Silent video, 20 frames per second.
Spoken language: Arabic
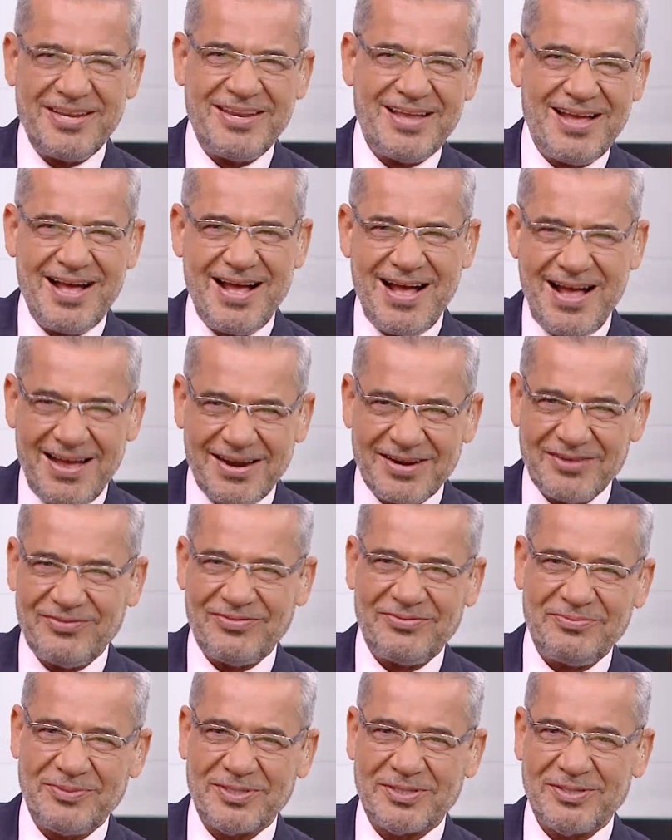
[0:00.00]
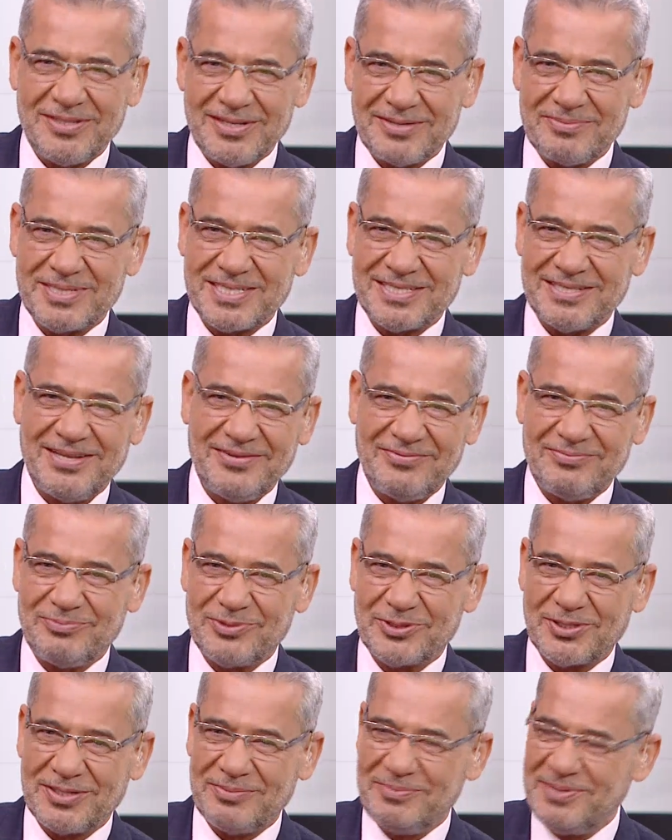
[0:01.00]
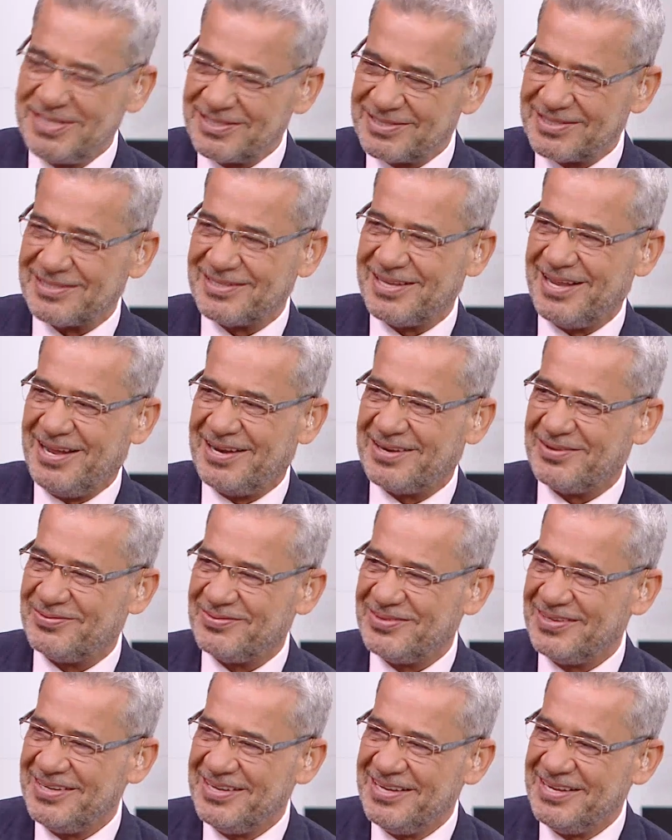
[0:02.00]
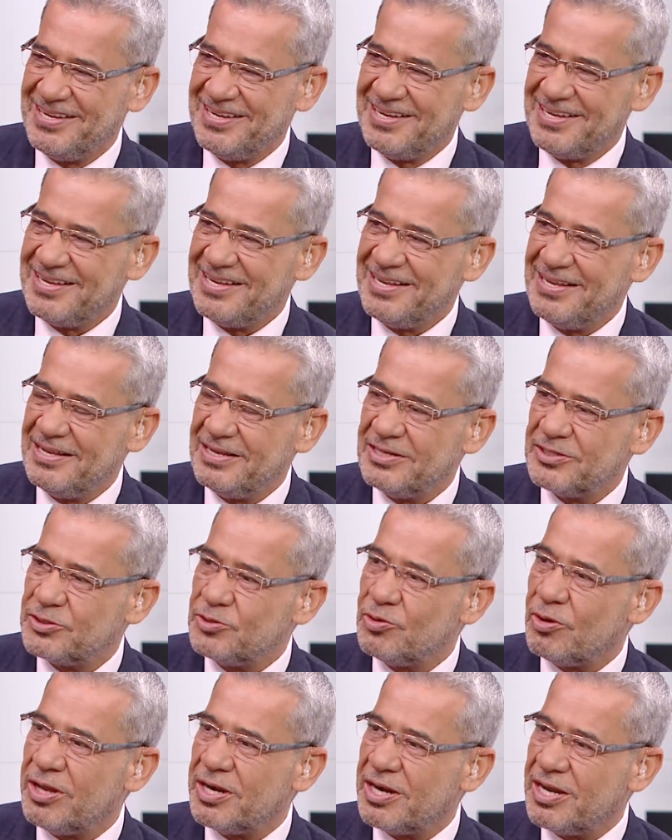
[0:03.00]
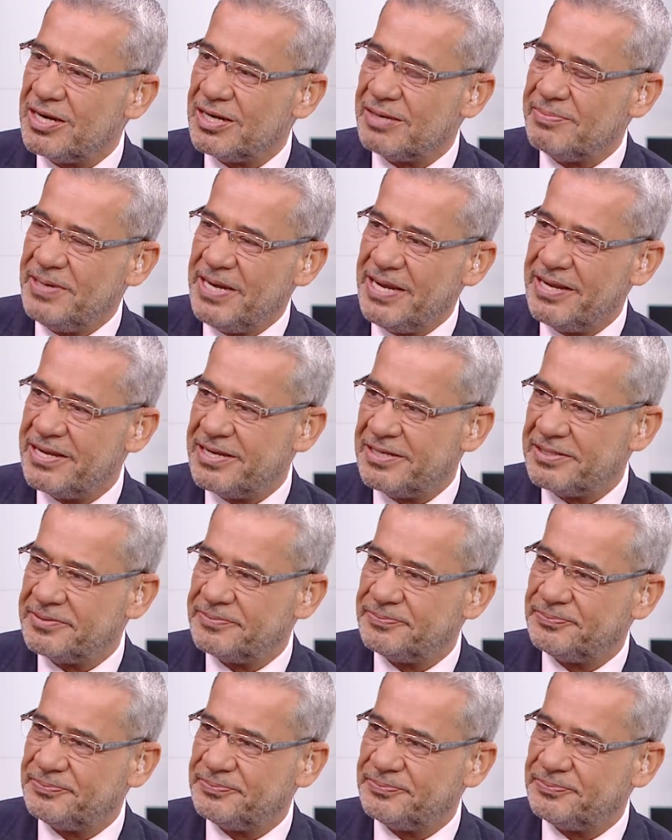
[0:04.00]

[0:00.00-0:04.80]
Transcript: انا اعرف انا كنت ما صدرت مطربين صرت اعرف آه شو قرارك بالحياه؟